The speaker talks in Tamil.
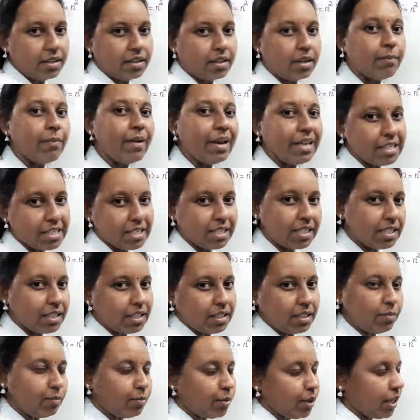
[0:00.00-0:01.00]
இமேஜ்
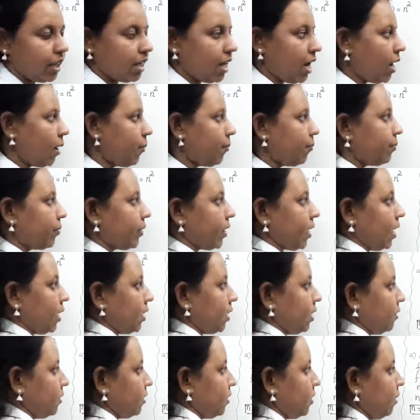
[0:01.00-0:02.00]
இருக்குது புரியுதா
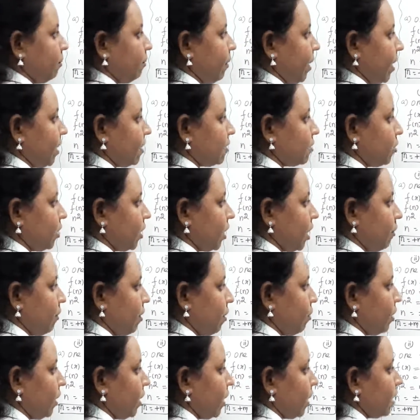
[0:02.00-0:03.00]
அதாவது மைனஸ் ஒன் கமா
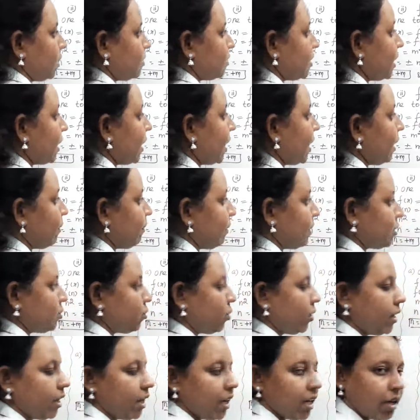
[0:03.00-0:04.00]
ஒன்றுக்கு சிங்கிள் இமேஜ்
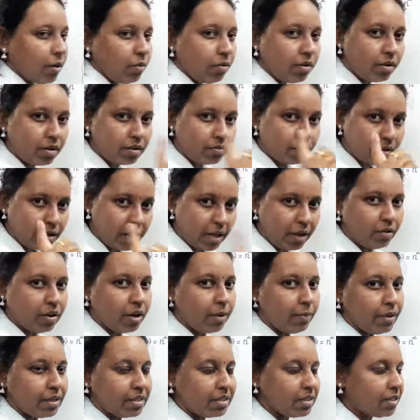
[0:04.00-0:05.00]
ஒன்றுங்கிற ஒரே ஒரு
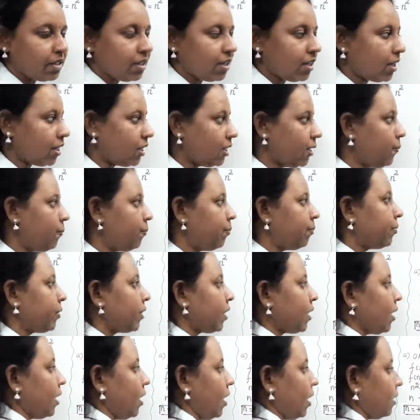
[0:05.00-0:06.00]
இமேஜ் இருக்குது
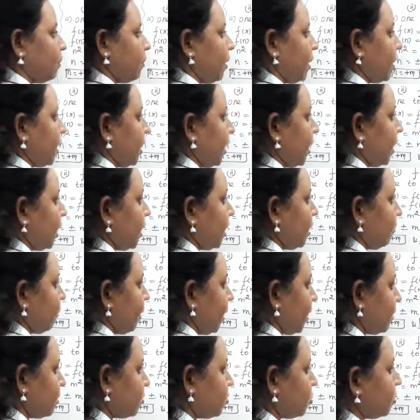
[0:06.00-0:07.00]
அது மாதிரி
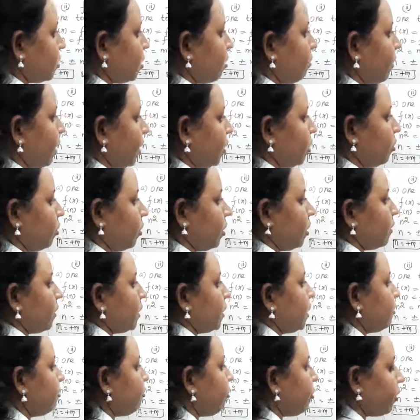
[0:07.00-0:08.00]
மைனஸ் டூ கமா டூக்கு
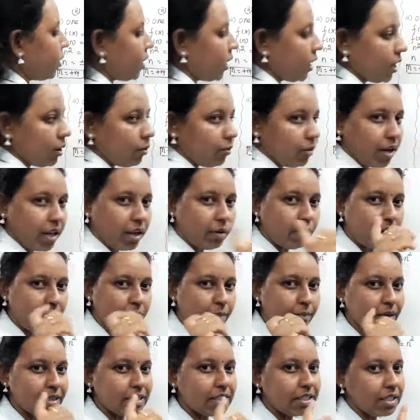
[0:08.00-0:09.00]
வந்து ஃபோருங்கிற ஒரே ஒரு
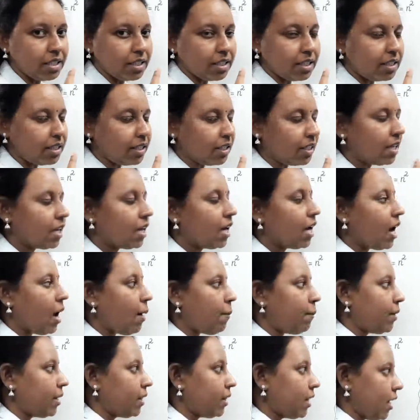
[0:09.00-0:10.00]
இமேஜ் இருக்குது
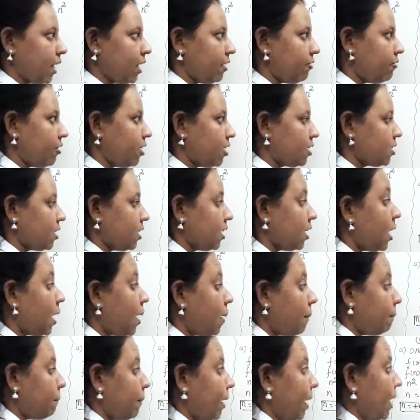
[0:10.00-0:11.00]
அப்போ இது என்ன ஃபங்க்ஷன்
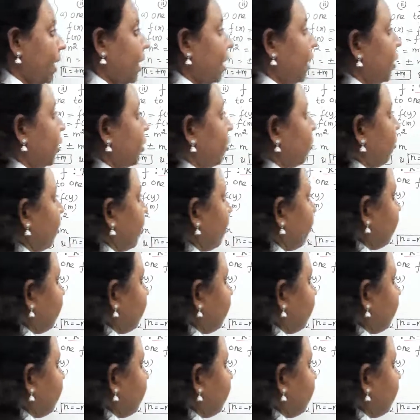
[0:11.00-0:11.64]
மெனி டு ஒன்